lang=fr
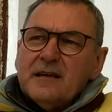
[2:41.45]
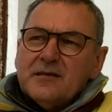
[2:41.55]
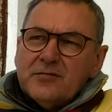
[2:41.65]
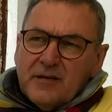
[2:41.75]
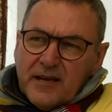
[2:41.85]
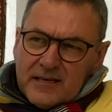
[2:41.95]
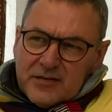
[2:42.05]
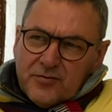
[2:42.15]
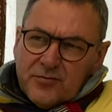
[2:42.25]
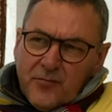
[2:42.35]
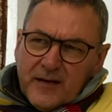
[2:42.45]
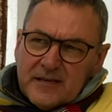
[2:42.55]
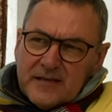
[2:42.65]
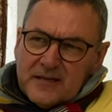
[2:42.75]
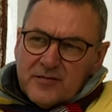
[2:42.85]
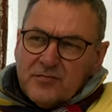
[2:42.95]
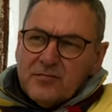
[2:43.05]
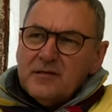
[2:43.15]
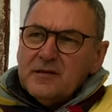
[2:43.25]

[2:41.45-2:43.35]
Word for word: sur les questions d'urbanisation,